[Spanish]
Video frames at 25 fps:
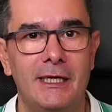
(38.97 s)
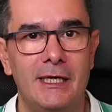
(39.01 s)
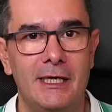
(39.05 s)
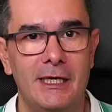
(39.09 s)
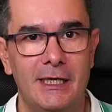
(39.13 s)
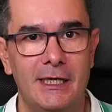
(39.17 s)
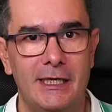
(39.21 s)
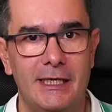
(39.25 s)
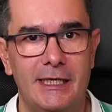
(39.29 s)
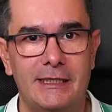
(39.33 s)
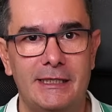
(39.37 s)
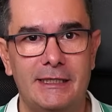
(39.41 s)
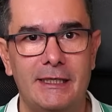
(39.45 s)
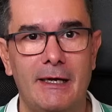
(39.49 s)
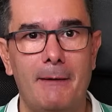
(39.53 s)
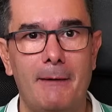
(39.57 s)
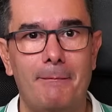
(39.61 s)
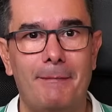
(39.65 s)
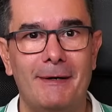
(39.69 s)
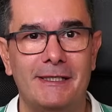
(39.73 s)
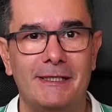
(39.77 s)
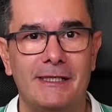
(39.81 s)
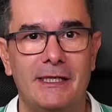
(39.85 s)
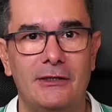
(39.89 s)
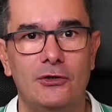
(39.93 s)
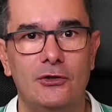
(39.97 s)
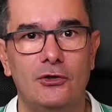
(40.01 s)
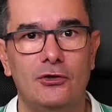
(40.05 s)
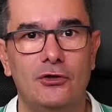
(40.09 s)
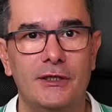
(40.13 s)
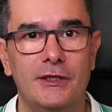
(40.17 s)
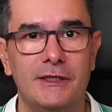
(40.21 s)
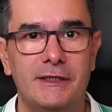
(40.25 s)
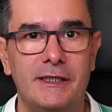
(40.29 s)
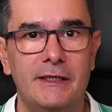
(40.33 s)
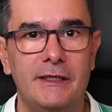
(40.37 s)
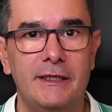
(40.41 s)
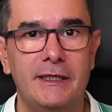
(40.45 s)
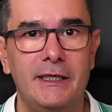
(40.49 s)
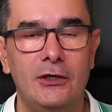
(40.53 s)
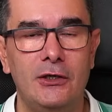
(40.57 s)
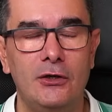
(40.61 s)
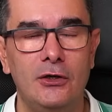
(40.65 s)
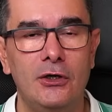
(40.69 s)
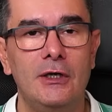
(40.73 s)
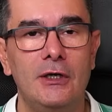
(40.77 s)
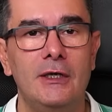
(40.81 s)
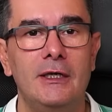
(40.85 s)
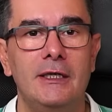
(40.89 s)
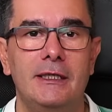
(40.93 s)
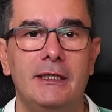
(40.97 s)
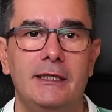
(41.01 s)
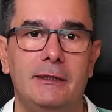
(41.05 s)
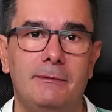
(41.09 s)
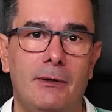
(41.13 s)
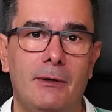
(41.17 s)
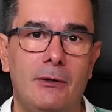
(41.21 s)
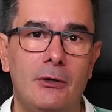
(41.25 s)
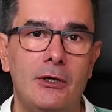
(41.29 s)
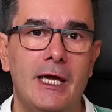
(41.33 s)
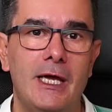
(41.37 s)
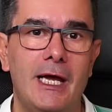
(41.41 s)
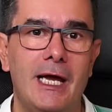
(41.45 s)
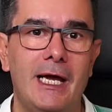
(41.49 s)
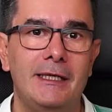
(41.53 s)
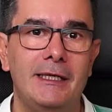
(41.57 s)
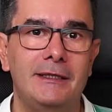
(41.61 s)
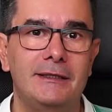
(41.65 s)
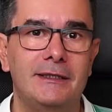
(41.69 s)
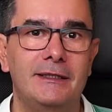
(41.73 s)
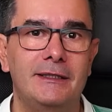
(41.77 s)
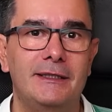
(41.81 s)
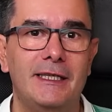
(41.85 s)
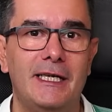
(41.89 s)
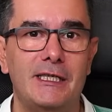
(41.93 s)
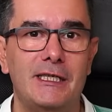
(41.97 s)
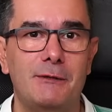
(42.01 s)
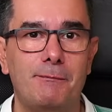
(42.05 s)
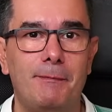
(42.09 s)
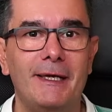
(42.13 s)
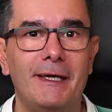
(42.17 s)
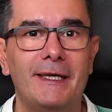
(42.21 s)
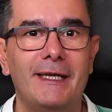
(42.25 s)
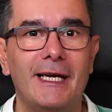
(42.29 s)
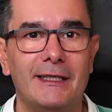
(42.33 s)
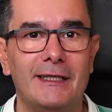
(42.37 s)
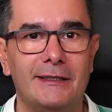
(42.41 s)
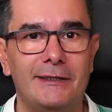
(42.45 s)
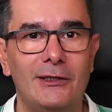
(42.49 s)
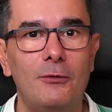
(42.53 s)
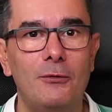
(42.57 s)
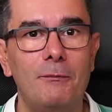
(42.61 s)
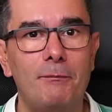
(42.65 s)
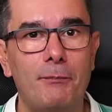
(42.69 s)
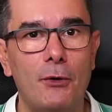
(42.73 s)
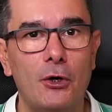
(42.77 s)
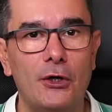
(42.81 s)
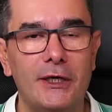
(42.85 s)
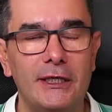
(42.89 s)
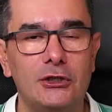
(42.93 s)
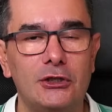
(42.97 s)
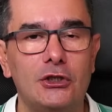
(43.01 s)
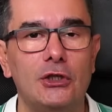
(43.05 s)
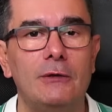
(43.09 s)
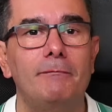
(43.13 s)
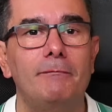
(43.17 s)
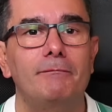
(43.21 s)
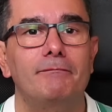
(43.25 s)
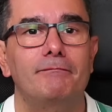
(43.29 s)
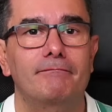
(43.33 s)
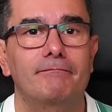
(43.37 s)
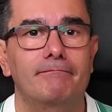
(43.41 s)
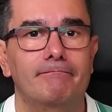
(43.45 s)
está pasando con ese dinero y voy a intentar explicarte un poquito